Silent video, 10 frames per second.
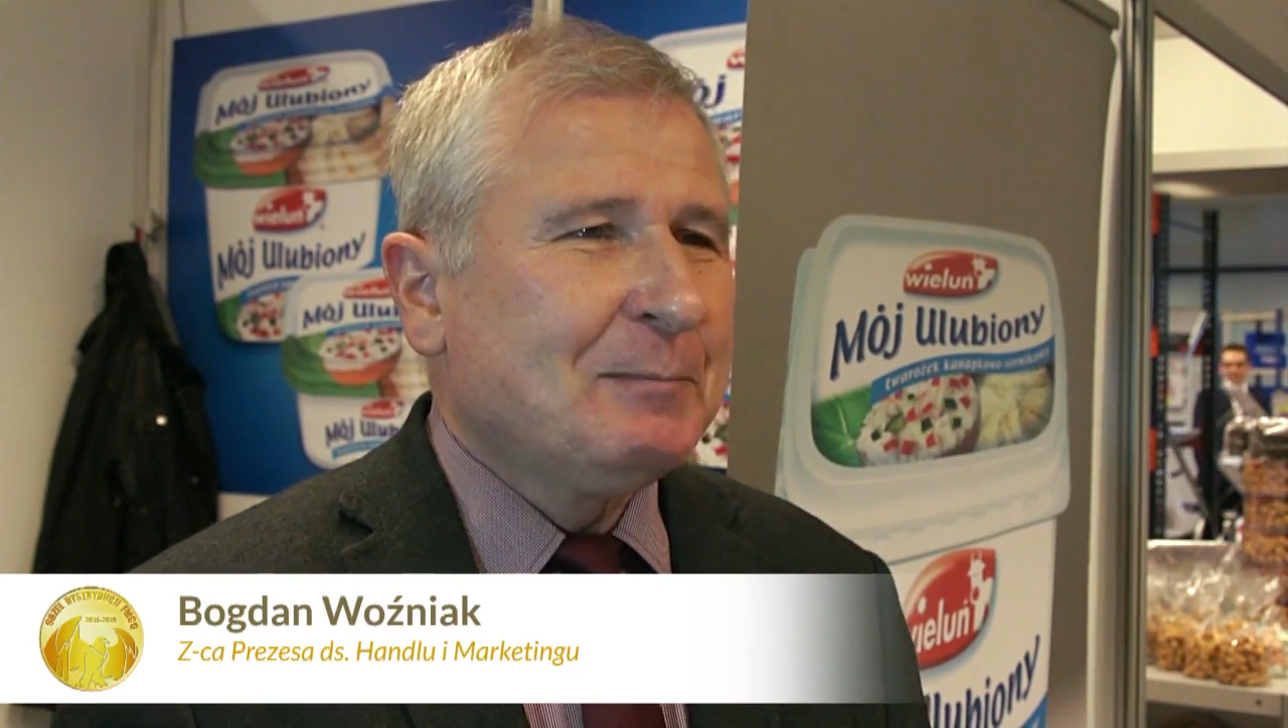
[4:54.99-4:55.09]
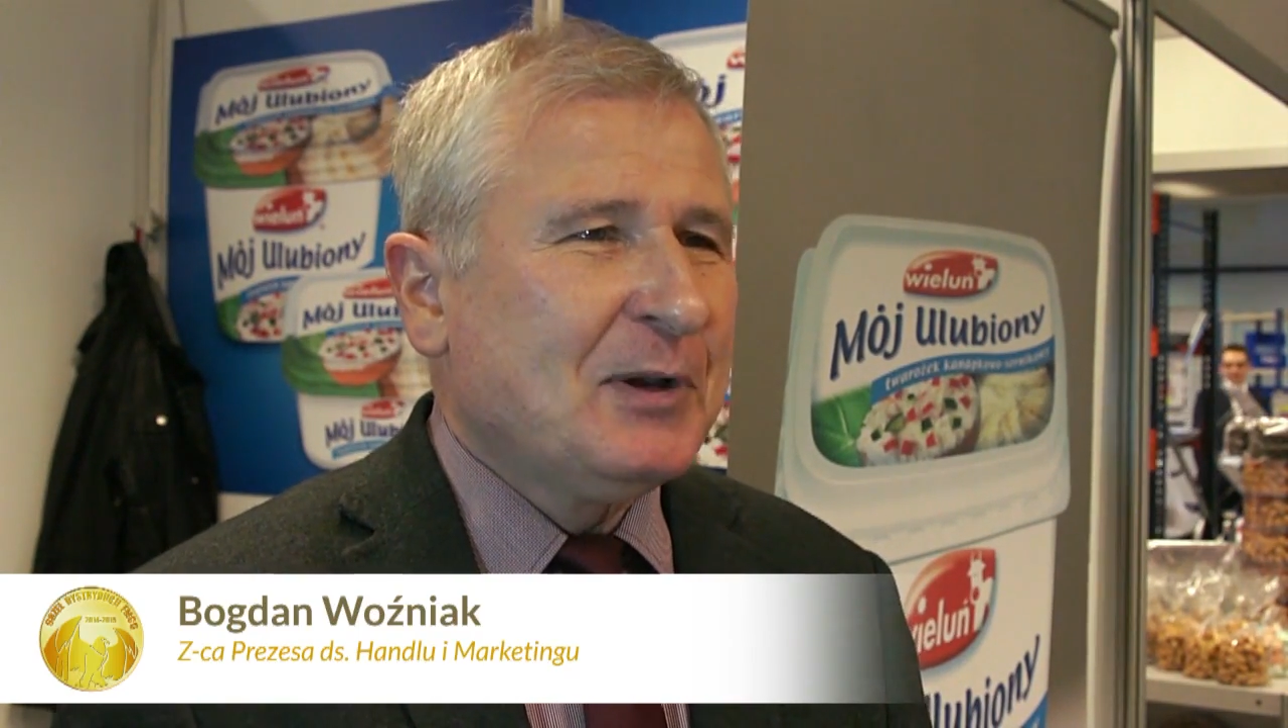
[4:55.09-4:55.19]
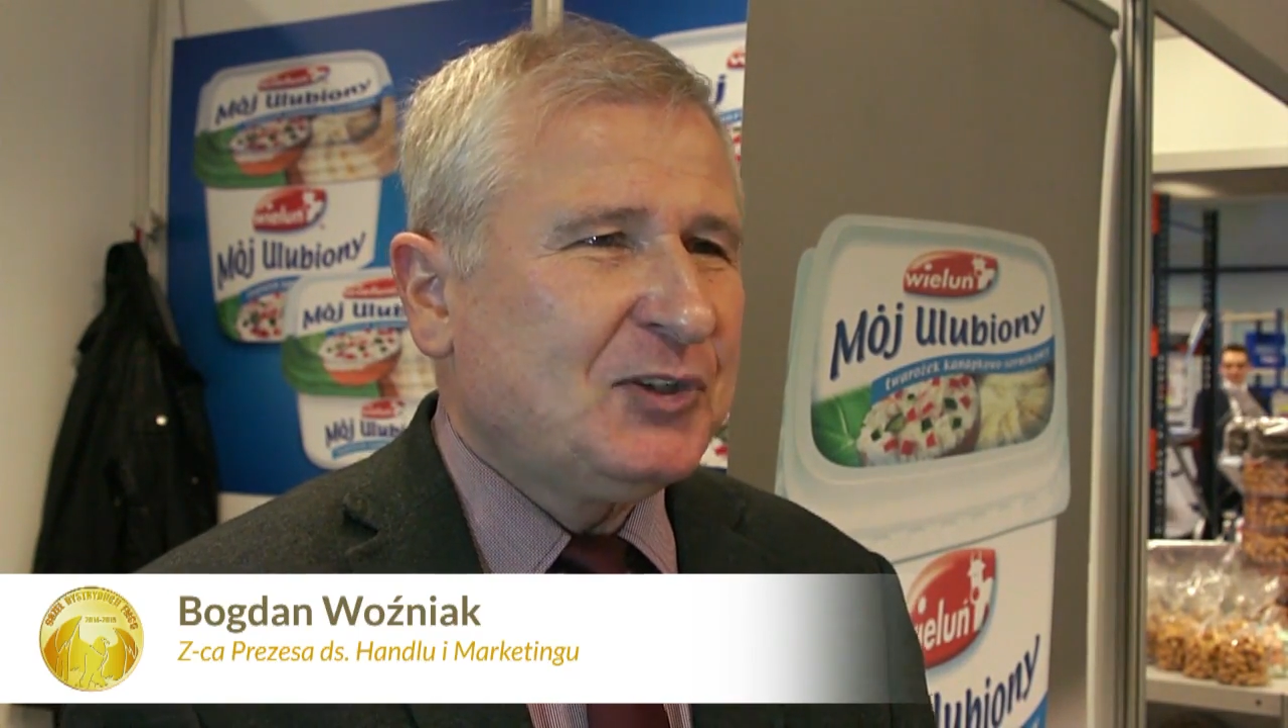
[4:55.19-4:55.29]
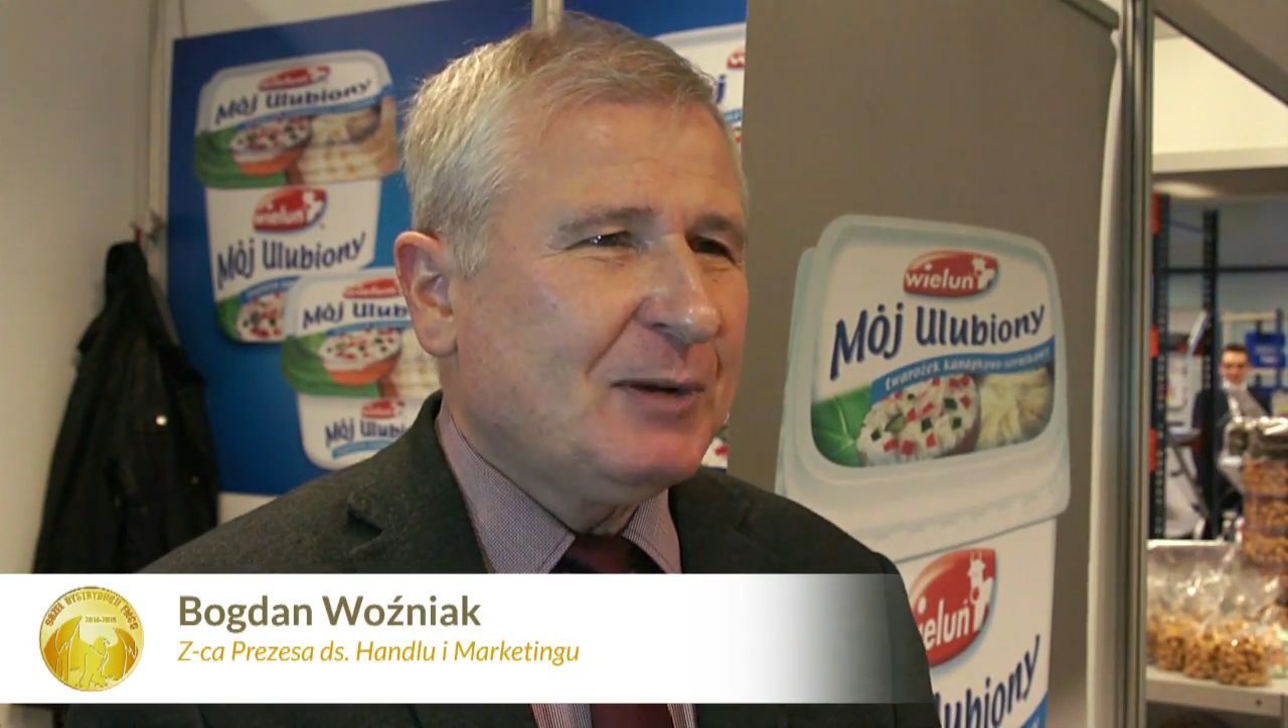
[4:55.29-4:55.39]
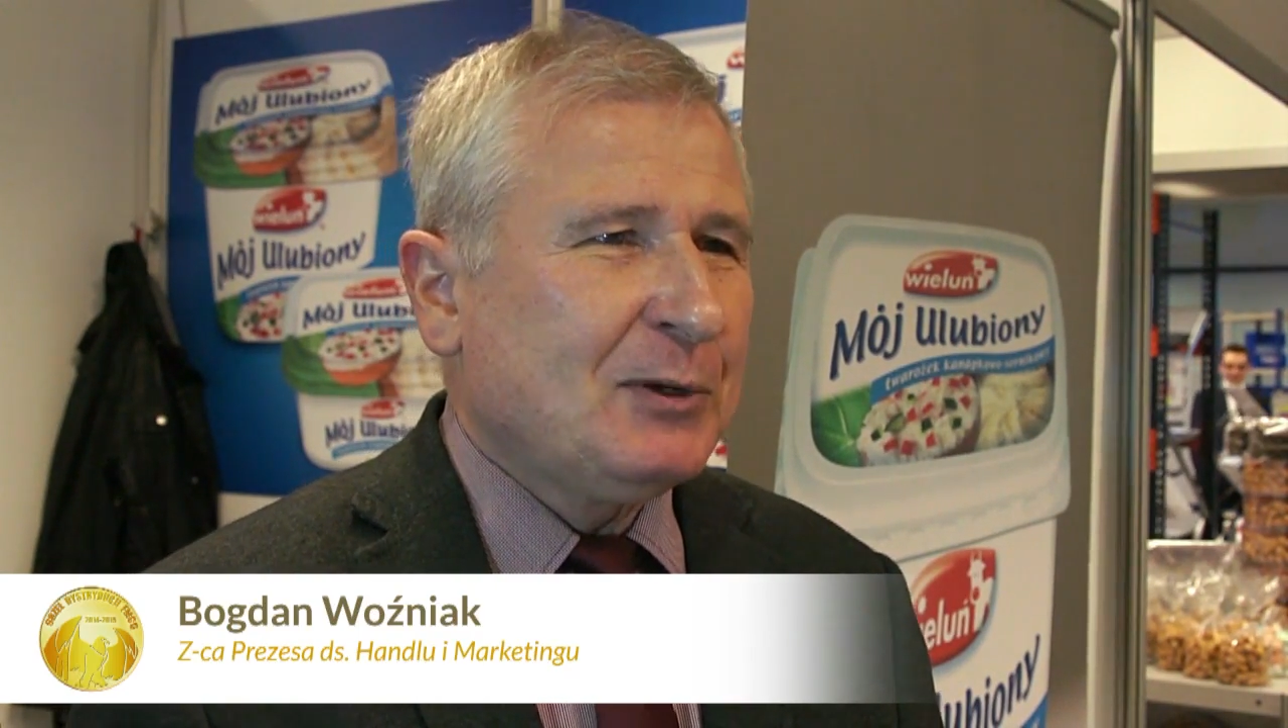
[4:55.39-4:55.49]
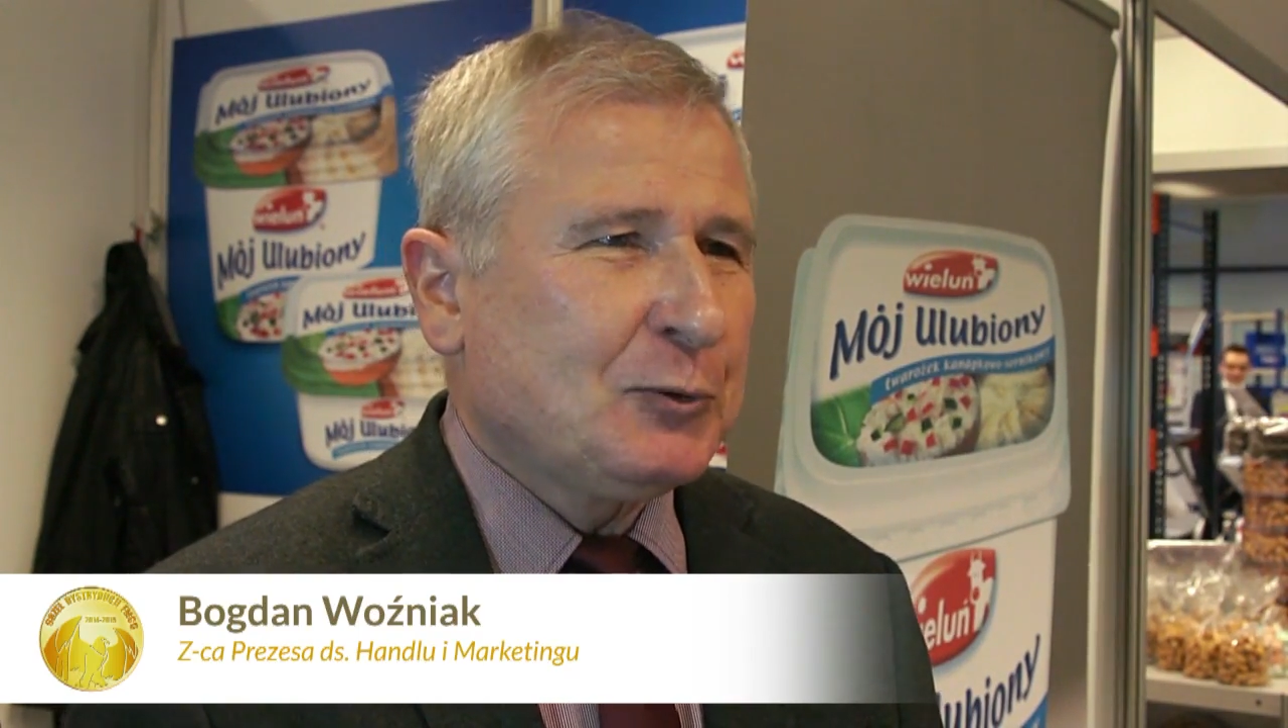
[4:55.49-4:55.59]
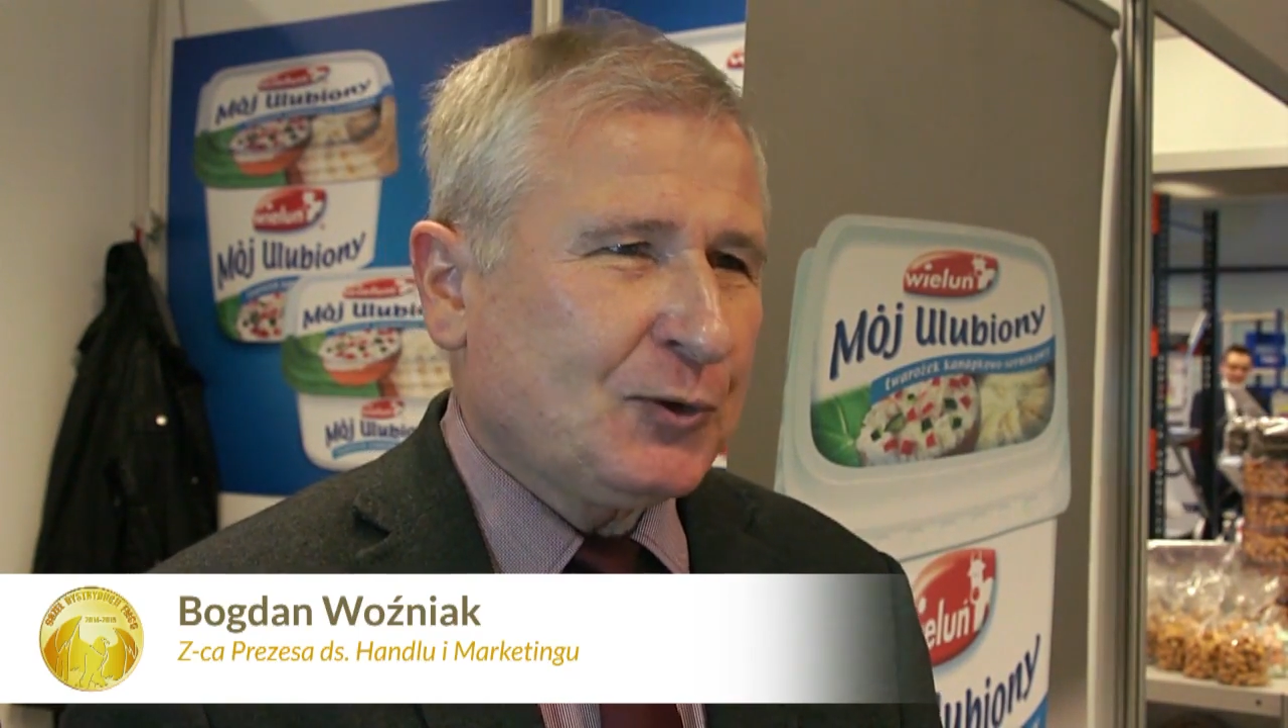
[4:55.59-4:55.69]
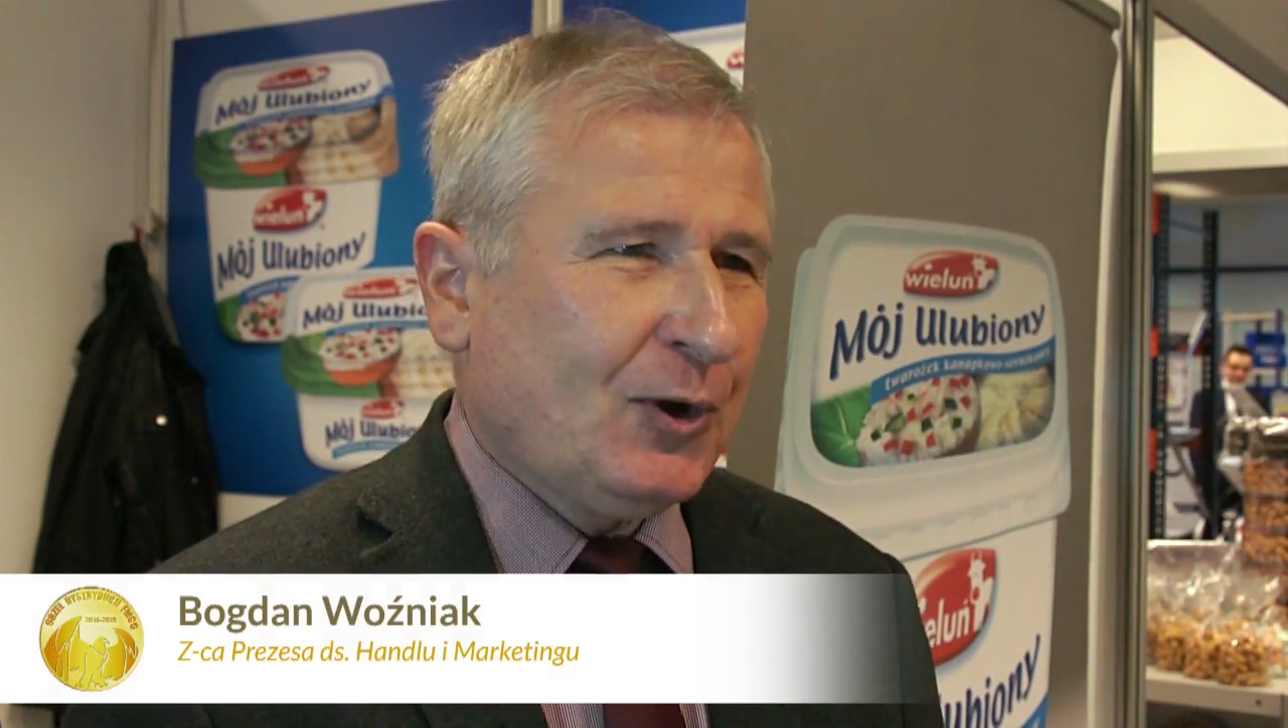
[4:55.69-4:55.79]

będziemy już